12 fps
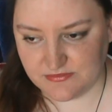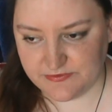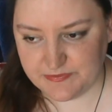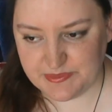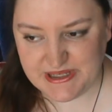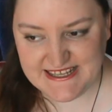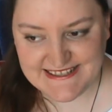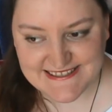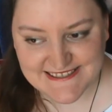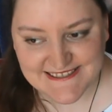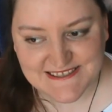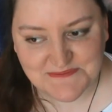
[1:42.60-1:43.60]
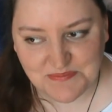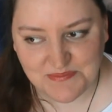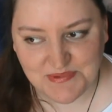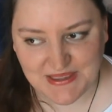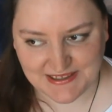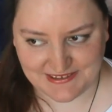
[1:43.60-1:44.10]
в
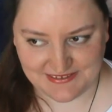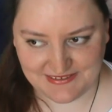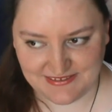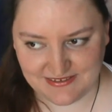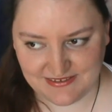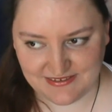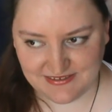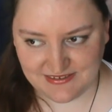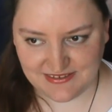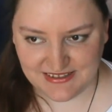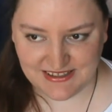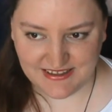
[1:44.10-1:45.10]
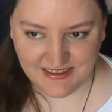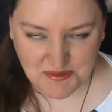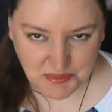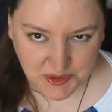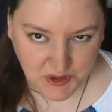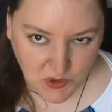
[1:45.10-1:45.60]
принципе,
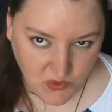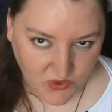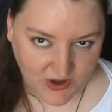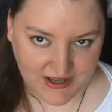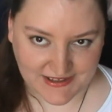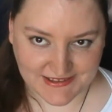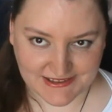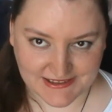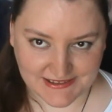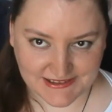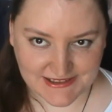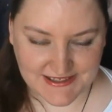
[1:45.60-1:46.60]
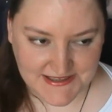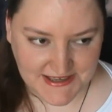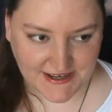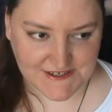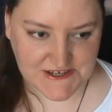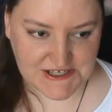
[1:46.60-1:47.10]
неплохо, с
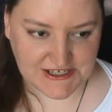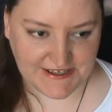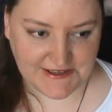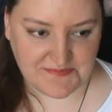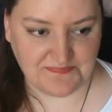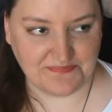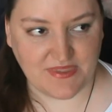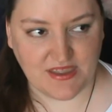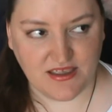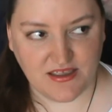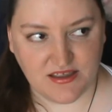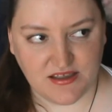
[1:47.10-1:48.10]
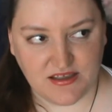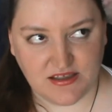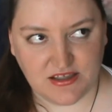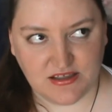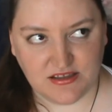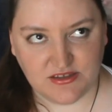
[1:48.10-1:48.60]
натяжечкой,
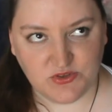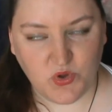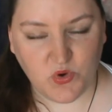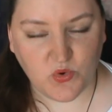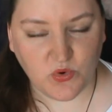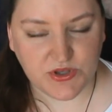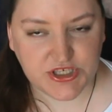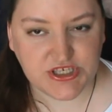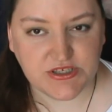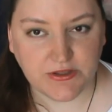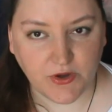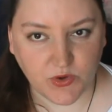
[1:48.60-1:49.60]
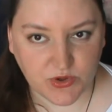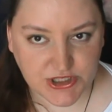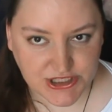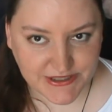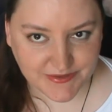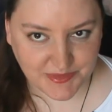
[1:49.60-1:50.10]
но
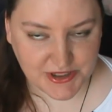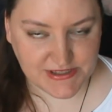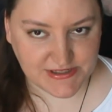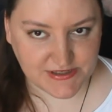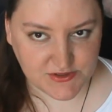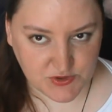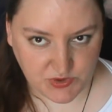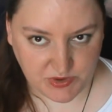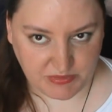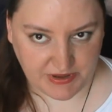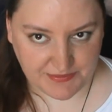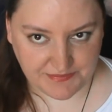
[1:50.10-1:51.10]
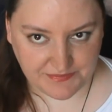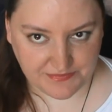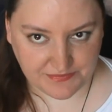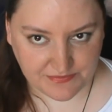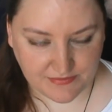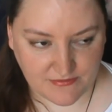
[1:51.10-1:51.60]
очень-очень предсказуемо.
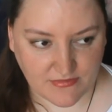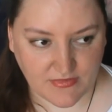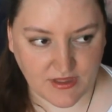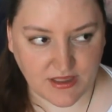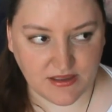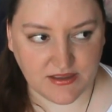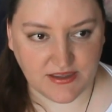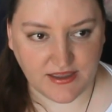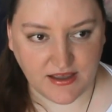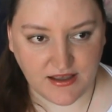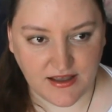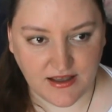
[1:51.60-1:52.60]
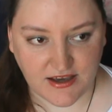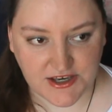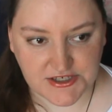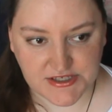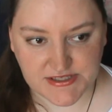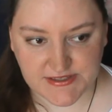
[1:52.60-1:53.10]
Я
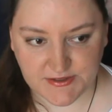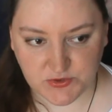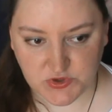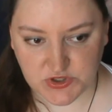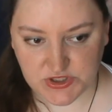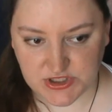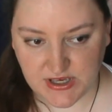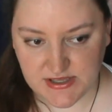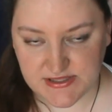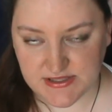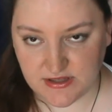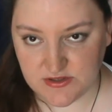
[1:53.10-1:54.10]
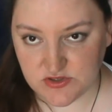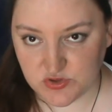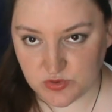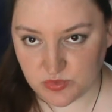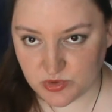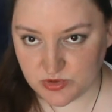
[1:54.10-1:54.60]
каждый следующий шаг знала,
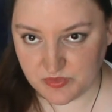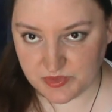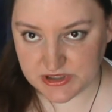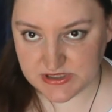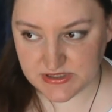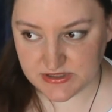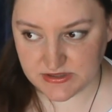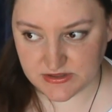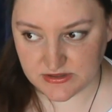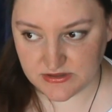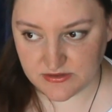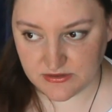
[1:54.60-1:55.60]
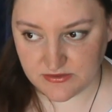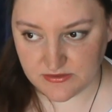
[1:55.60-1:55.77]
что будет происходить